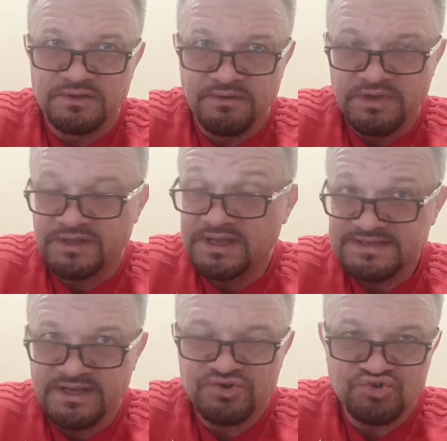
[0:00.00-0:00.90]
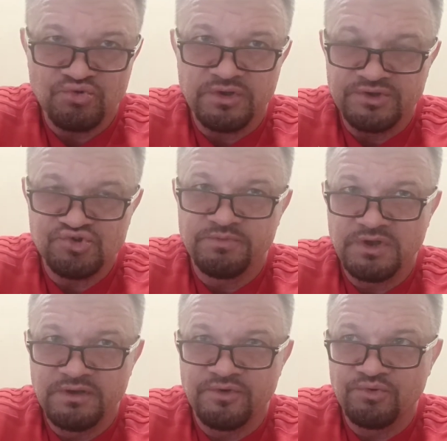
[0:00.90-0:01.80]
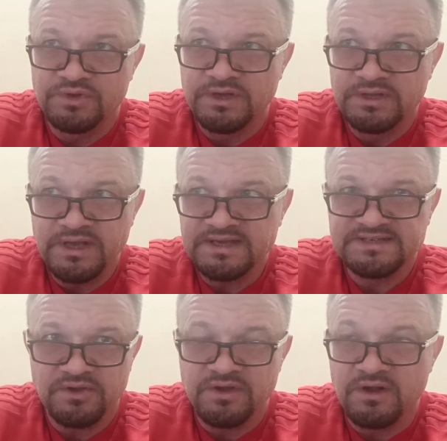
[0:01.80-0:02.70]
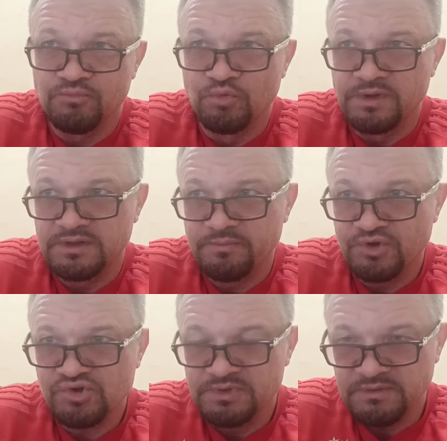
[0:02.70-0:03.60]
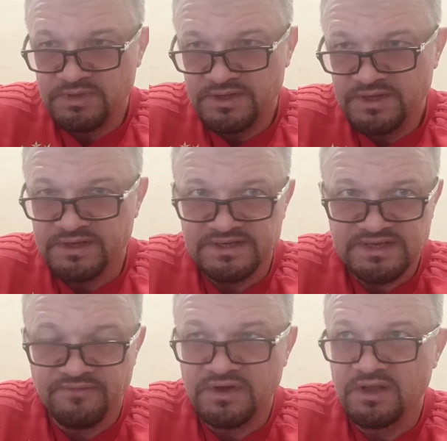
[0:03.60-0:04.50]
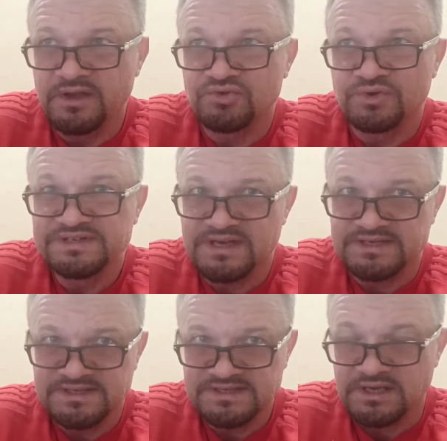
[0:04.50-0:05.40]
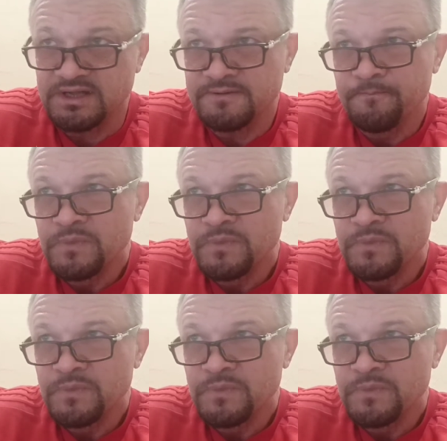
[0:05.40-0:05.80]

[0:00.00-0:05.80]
Ребят, я знаю, что, о чем я говорю. Да? Я их знаю как облупленных. Причем это были негры из Африки, которые из разных стран